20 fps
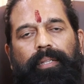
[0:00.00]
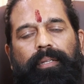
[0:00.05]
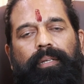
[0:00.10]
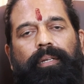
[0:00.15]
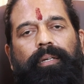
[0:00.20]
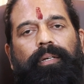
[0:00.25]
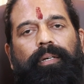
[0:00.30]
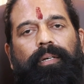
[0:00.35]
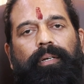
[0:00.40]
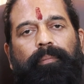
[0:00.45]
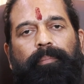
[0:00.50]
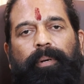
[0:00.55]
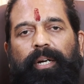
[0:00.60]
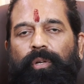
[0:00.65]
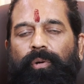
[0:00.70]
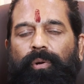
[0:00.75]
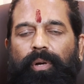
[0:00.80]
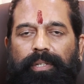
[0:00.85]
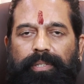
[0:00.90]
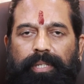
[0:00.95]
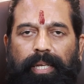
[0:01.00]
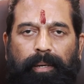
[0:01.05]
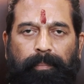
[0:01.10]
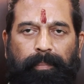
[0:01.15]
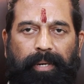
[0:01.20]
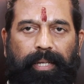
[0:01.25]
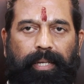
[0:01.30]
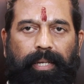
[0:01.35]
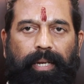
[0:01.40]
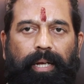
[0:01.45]
வந்து படுகொலை
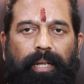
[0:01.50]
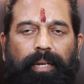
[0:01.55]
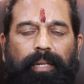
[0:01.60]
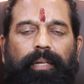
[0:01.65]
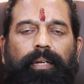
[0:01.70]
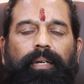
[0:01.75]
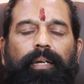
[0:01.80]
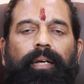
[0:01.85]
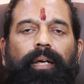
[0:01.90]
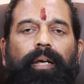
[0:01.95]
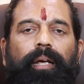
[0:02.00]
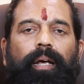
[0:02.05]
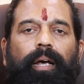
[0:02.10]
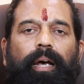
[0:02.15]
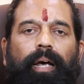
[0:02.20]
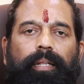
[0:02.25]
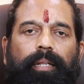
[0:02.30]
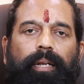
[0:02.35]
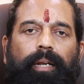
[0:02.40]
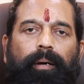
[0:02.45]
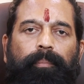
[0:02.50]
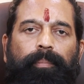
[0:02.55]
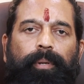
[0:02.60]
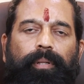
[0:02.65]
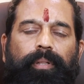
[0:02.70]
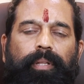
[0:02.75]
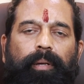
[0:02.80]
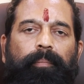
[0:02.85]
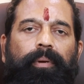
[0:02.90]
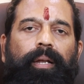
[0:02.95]
செய்யப்படுகிறாரு
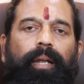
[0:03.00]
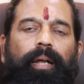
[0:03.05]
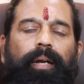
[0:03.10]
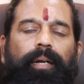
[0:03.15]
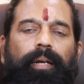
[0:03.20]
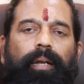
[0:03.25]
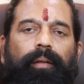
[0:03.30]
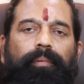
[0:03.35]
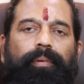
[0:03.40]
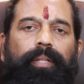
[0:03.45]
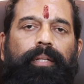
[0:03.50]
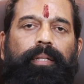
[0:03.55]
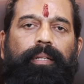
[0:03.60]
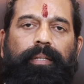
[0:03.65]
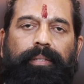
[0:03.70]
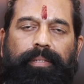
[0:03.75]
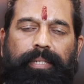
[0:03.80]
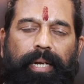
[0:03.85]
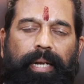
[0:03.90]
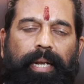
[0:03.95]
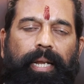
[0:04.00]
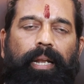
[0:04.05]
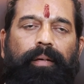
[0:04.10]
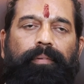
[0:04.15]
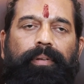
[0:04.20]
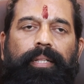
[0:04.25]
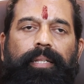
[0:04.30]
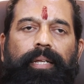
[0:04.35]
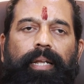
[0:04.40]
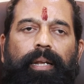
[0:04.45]
அதற்கப்புறம் தமிழ்நாட்டில் வந்து
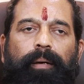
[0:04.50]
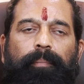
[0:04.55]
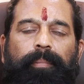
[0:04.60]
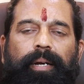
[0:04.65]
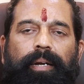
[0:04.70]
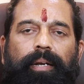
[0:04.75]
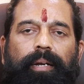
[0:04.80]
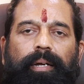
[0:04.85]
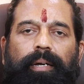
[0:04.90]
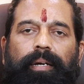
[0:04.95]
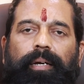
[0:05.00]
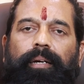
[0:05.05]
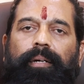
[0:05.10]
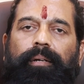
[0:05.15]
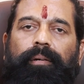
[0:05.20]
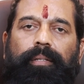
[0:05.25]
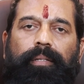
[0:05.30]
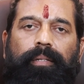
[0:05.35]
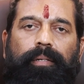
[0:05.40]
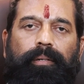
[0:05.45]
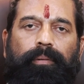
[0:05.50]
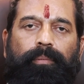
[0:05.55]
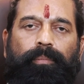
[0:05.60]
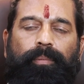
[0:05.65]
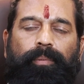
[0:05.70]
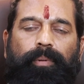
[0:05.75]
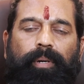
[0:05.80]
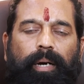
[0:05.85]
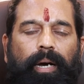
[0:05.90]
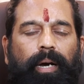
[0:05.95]
சென்னையில் வந்து என்ன பண்ணுறாங்க இந்த
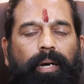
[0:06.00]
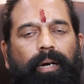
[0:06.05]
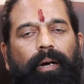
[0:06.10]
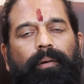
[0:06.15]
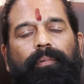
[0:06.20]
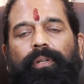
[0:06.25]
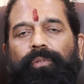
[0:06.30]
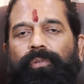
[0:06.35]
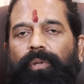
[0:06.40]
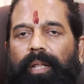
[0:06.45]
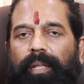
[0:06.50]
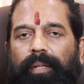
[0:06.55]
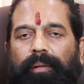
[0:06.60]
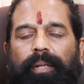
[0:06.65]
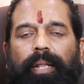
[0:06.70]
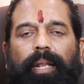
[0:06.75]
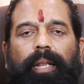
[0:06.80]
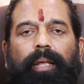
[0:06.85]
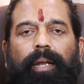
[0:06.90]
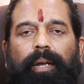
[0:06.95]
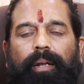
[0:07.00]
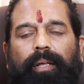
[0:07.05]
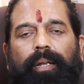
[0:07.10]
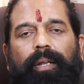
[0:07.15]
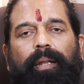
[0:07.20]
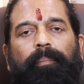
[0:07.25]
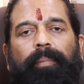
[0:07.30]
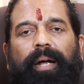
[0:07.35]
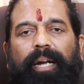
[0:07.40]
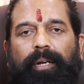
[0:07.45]
காவல்துறை நிறைய
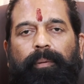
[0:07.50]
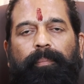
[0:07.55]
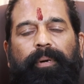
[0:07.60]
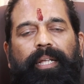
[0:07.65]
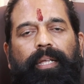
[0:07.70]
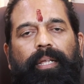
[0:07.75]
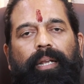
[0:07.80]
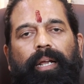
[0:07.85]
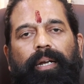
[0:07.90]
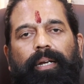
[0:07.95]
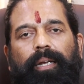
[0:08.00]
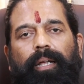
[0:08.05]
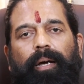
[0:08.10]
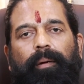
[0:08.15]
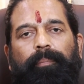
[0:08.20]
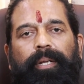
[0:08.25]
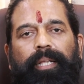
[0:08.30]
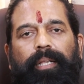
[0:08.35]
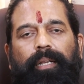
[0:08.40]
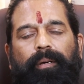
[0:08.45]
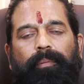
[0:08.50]
இடங்களில் மாற்றப்படுகிறார்கள் அப்படி